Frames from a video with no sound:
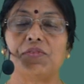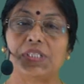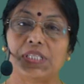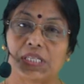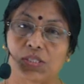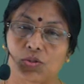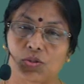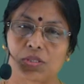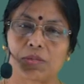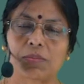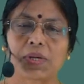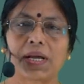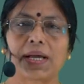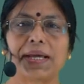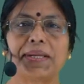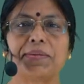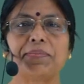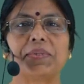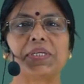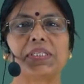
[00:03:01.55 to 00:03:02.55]
विदेशों से
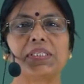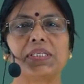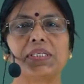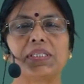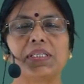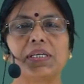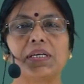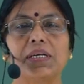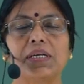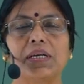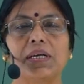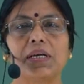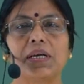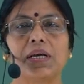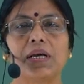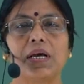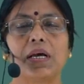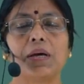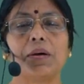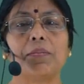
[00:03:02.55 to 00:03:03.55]
मंगाने पड़ते थे
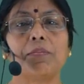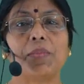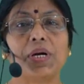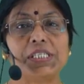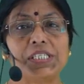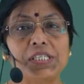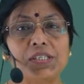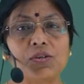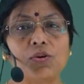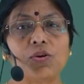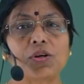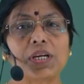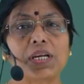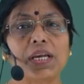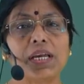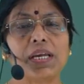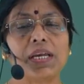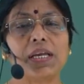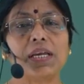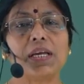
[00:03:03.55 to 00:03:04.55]
मशीनों
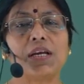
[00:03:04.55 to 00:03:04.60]
के